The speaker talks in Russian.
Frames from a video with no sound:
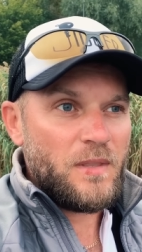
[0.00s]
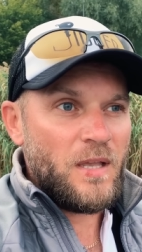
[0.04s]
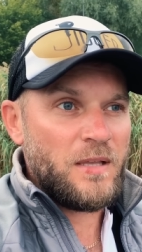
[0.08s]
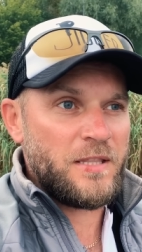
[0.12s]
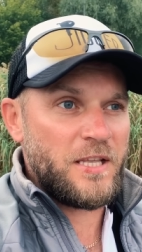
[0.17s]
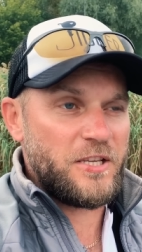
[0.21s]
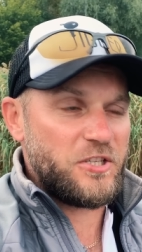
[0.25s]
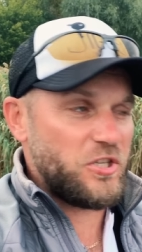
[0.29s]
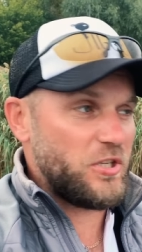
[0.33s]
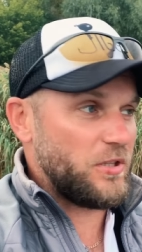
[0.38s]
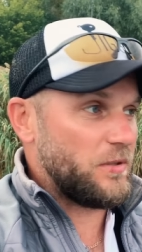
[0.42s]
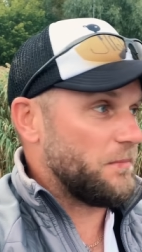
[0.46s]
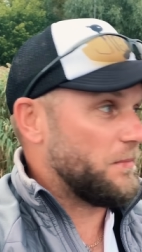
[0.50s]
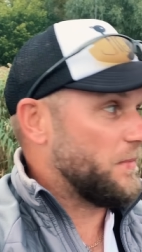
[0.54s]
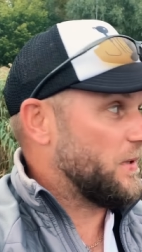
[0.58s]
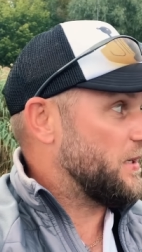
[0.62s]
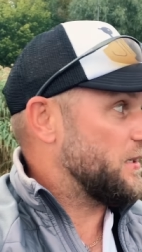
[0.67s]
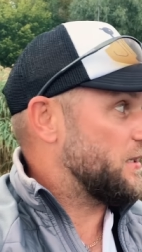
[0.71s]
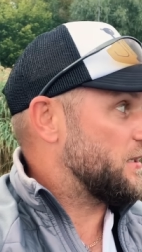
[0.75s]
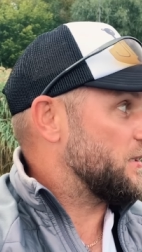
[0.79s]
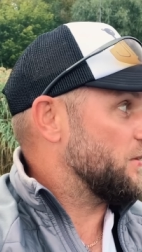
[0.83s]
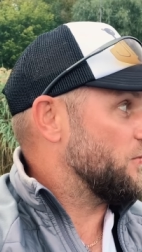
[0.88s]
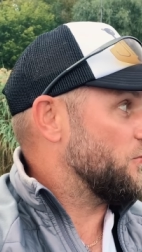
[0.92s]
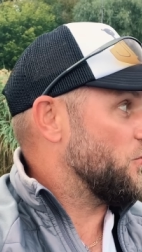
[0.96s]
Значит,
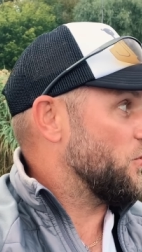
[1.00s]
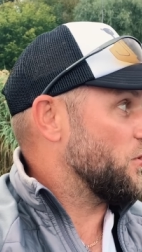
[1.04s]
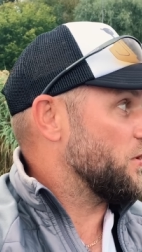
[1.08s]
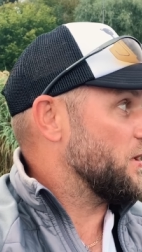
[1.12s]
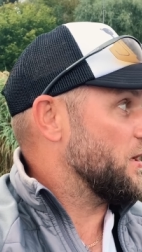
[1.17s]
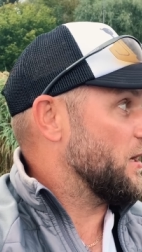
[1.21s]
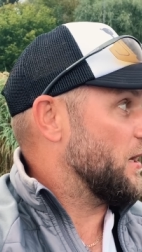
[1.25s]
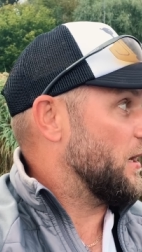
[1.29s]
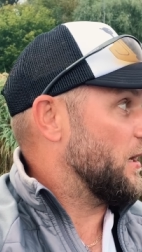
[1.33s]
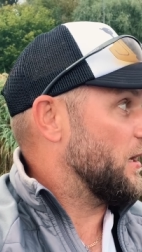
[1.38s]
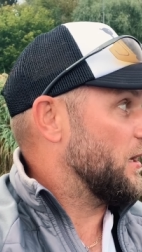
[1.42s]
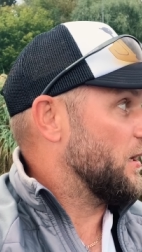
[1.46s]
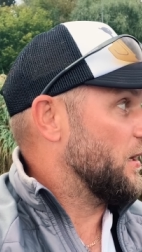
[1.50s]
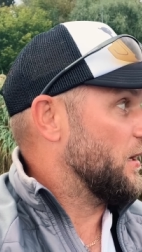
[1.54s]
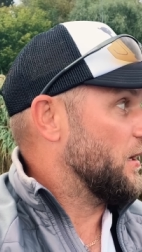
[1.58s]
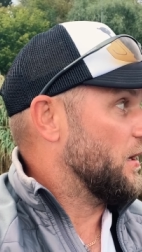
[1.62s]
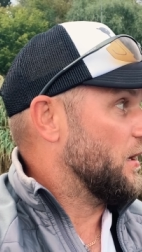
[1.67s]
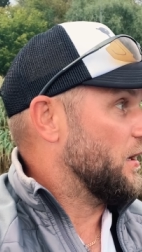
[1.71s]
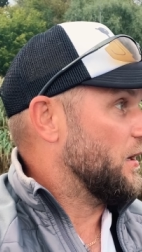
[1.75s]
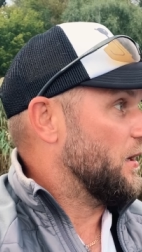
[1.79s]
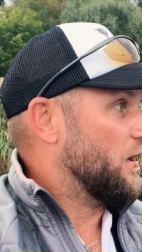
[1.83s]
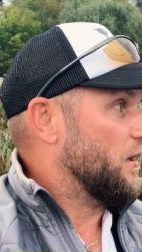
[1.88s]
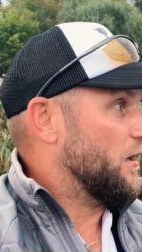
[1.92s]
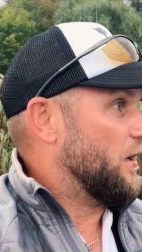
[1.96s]
мы сегодня
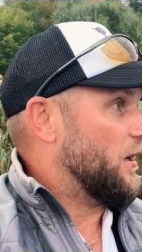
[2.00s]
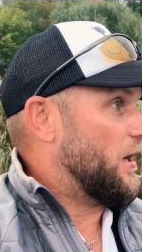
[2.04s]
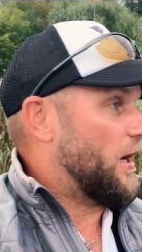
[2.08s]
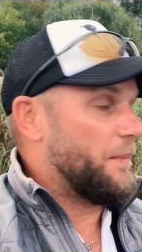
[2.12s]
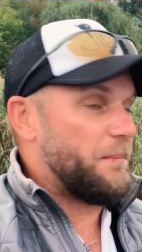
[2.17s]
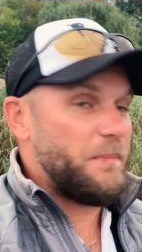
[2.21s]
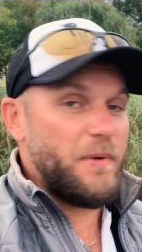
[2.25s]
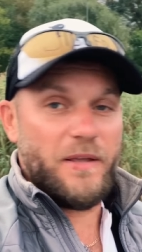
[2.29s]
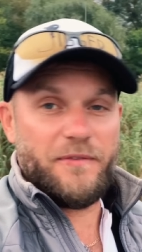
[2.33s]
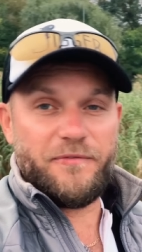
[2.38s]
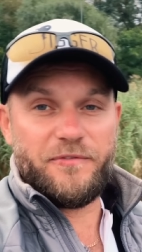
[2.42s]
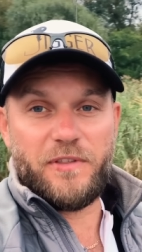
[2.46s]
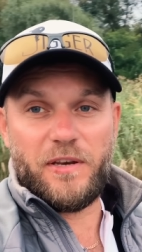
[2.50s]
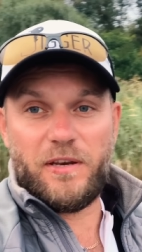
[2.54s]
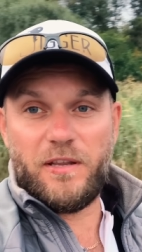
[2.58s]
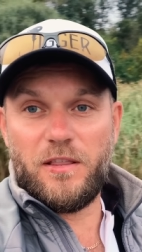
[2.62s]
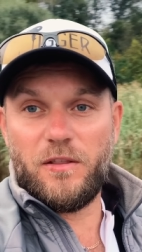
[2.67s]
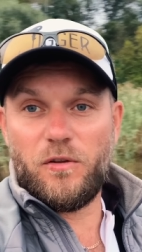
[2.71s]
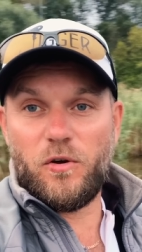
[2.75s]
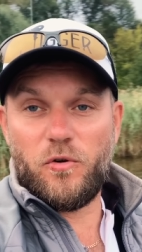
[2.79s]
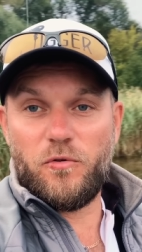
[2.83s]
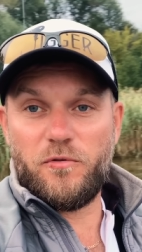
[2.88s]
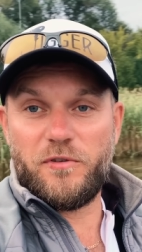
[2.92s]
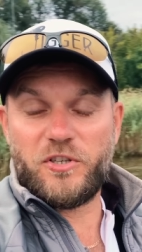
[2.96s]
опять в
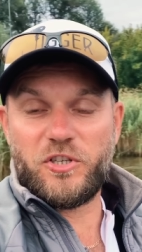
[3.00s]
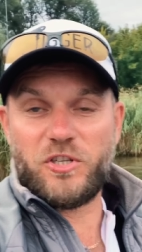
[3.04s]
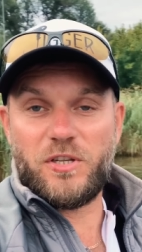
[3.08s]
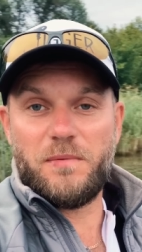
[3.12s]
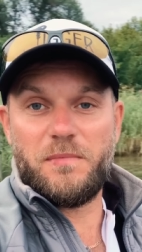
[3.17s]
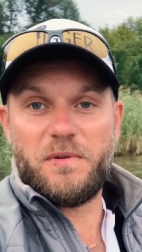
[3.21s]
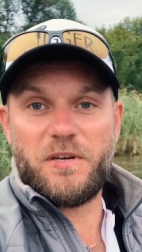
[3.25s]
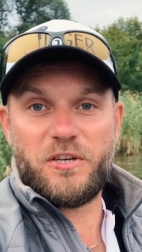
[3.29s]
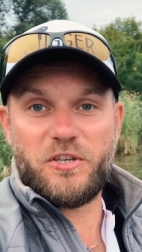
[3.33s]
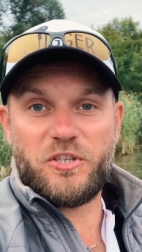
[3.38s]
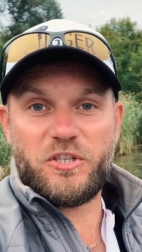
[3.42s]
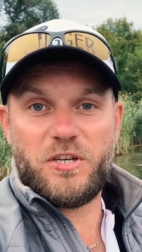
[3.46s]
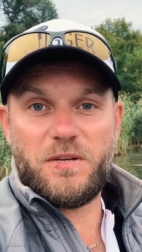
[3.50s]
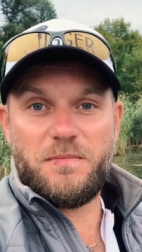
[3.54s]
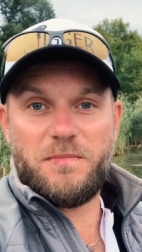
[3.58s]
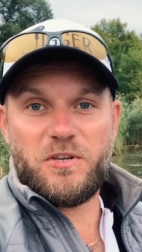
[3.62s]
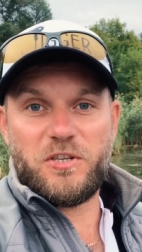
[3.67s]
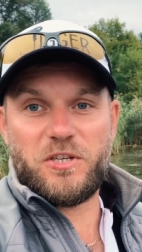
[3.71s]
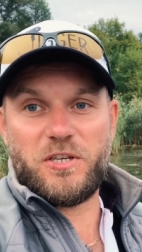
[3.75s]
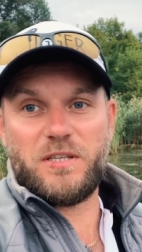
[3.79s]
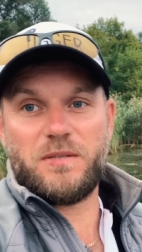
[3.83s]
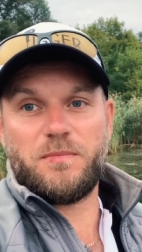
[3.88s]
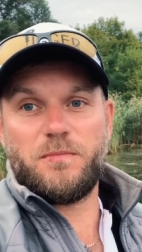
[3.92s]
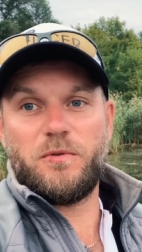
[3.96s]
тренировочном режиме.
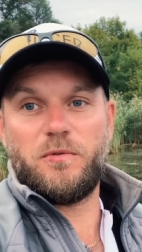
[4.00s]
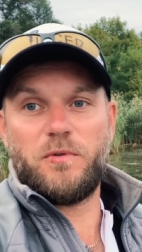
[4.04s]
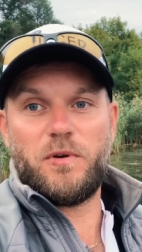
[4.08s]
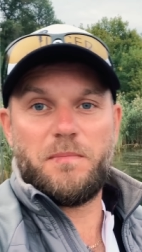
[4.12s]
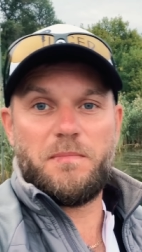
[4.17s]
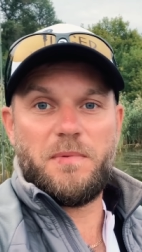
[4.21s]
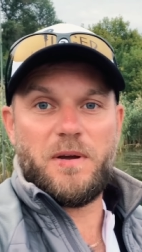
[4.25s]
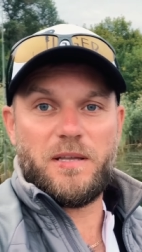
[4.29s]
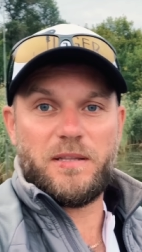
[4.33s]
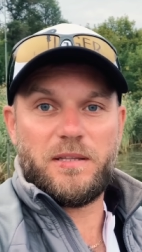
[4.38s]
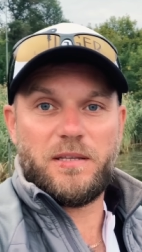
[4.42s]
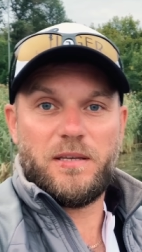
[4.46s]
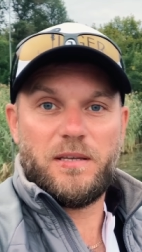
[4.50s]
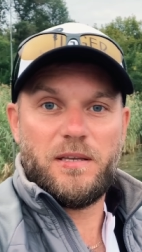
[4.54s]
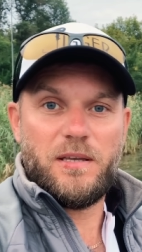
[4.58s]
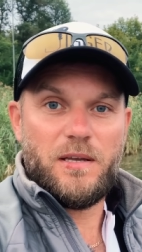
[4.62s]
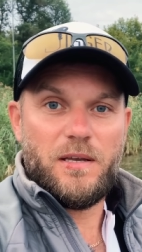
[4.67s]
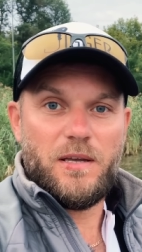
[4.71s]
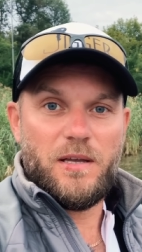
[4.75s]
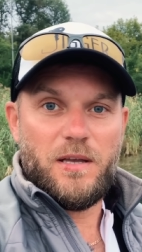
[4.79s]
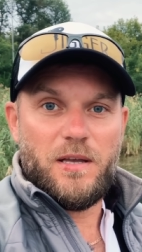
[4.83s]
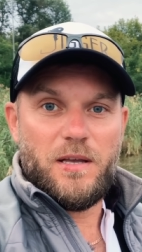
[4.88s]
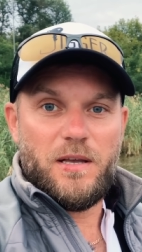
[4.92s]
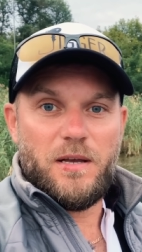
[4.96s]
Сейчас мы у ребят
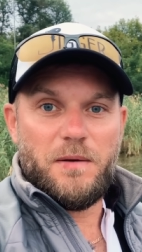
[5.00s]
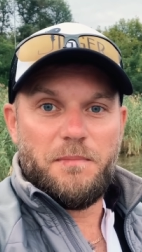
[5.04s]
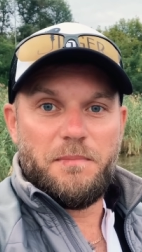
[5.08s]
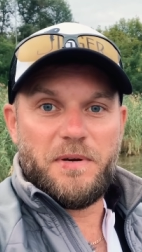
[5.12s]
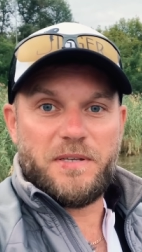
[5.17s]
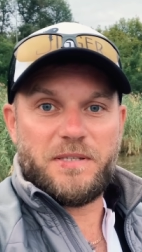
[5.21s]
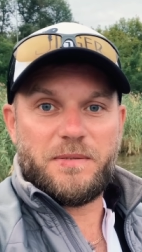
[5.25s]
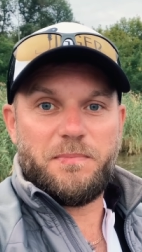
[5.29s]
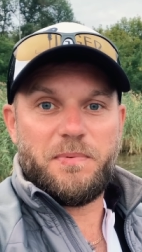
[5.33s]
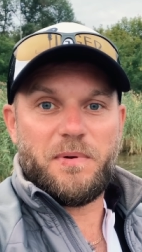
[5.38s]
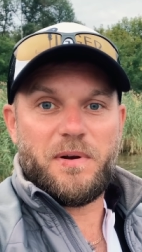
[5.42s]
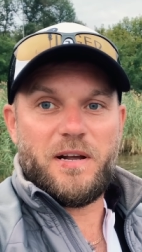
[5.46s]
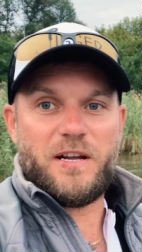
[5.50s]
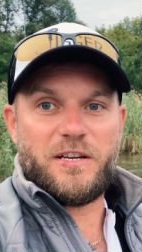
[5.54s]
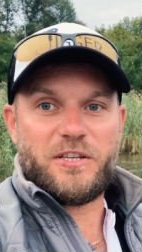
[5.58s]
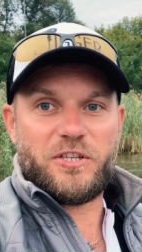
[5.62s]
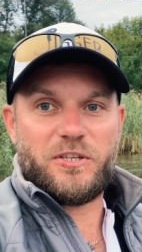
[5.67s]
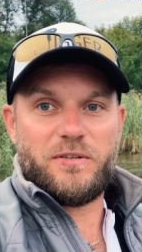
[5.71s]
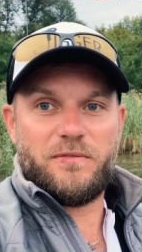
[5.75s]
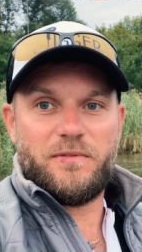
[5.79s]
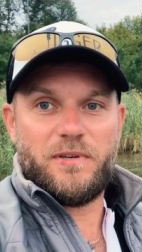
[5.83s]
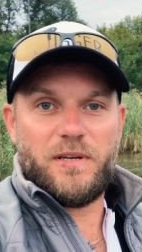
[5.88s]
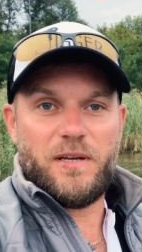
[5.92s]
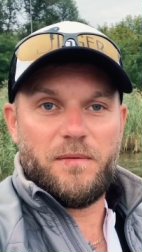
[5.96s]

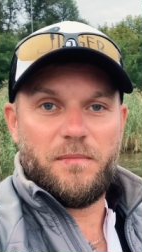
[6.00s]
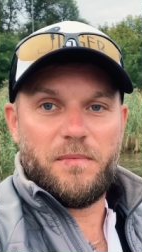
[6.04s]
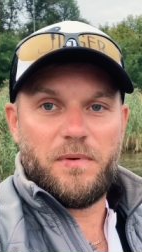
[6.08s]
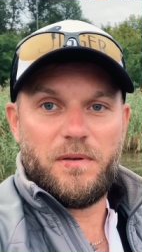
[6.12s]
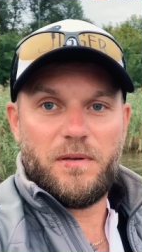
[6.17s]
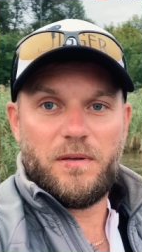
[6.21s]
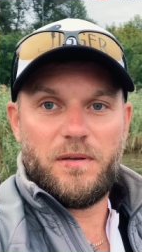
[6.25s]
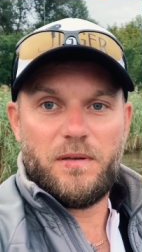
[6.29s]
поспрашиваем